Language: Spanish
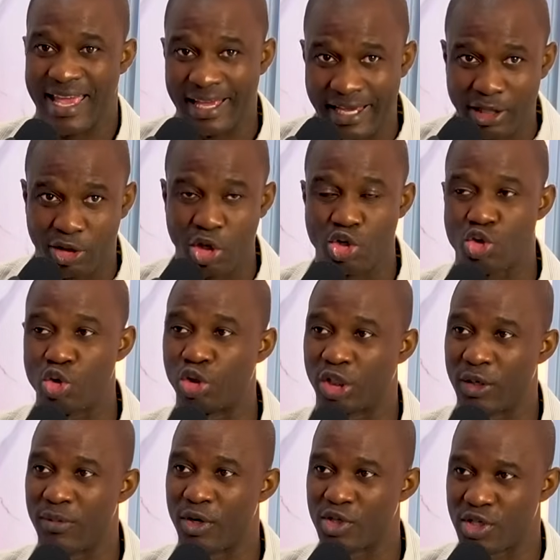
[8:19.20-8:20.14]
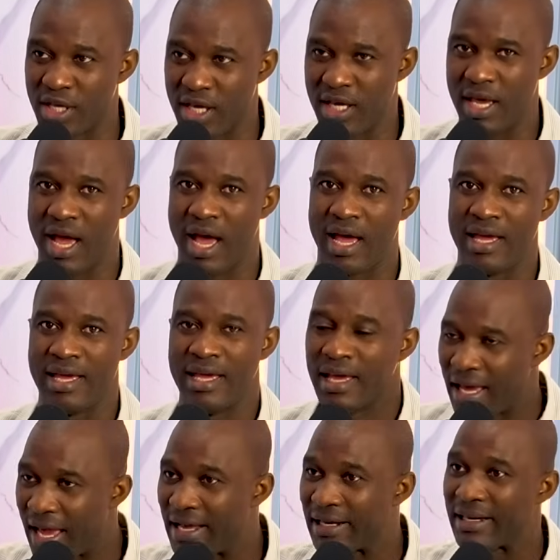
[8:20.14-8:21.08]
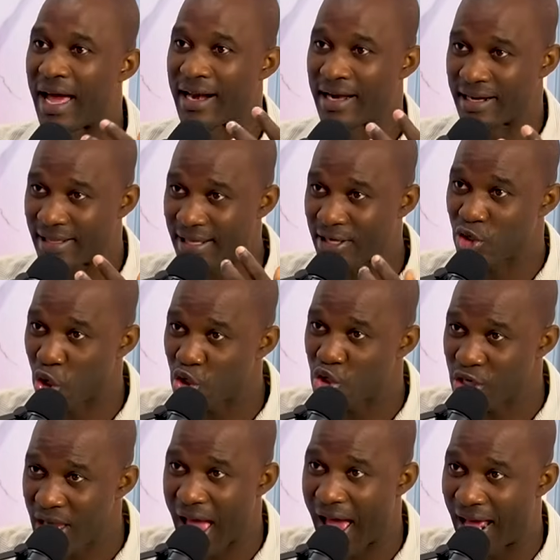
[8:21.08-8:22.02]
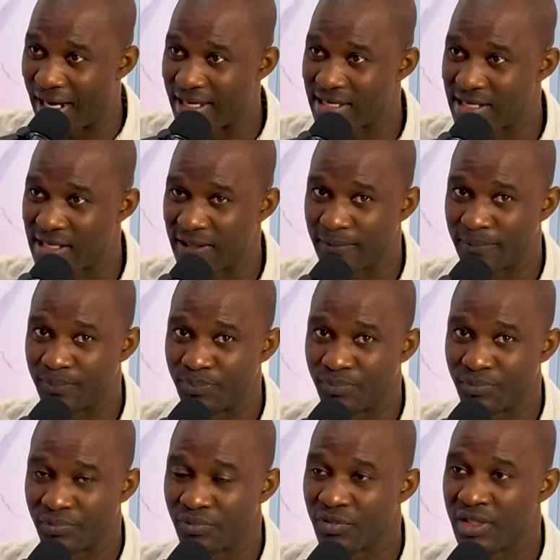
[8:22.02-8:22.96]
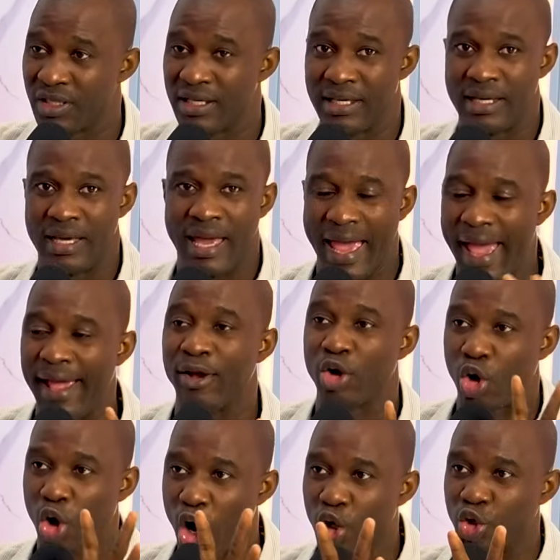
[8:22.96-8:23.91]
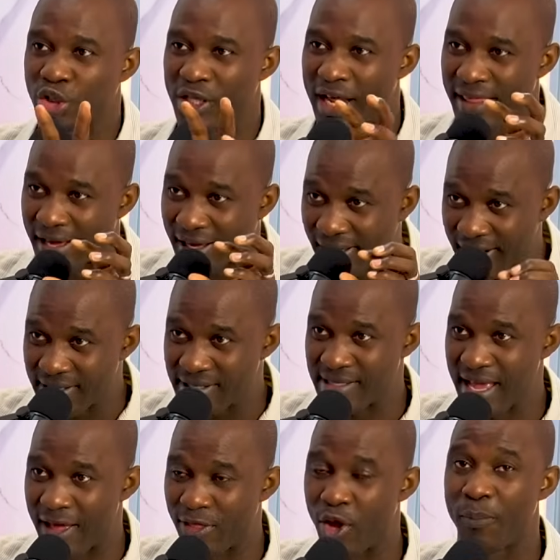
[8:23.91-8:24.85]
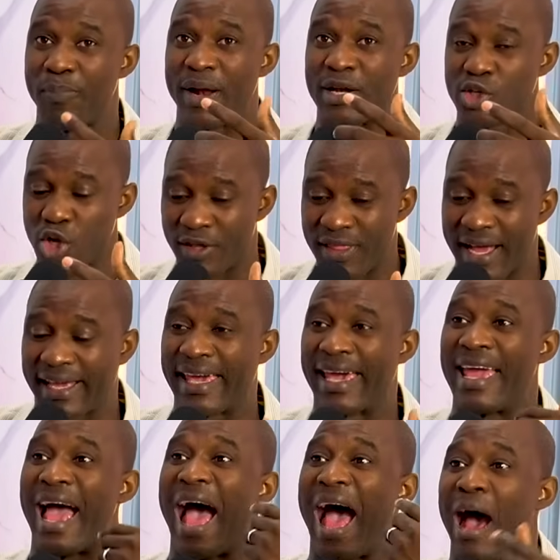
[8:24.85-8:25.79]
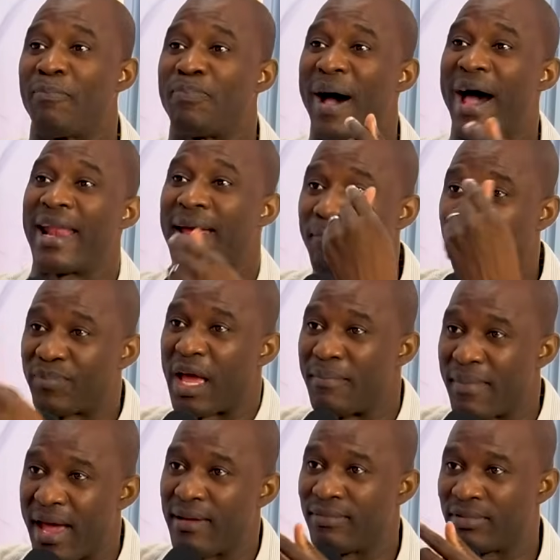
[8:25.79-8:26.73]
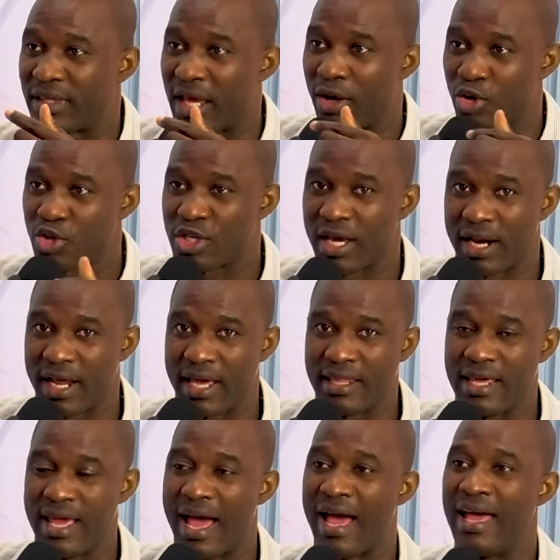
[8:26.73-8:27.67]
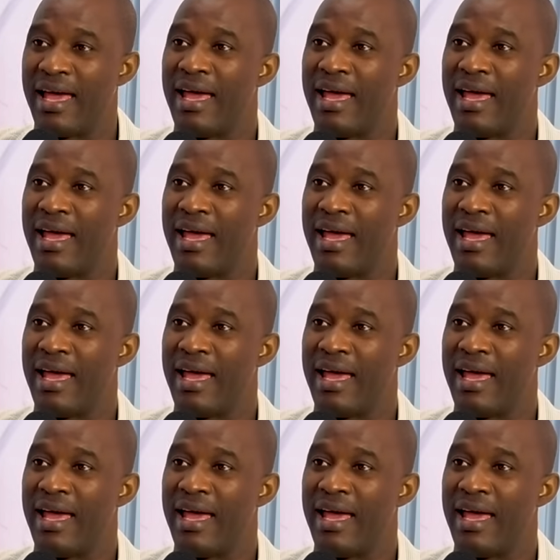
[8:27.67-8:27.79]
en estos últimos días en las redes sociales en contra de cristianos, personas que aparentemente, José Heredia,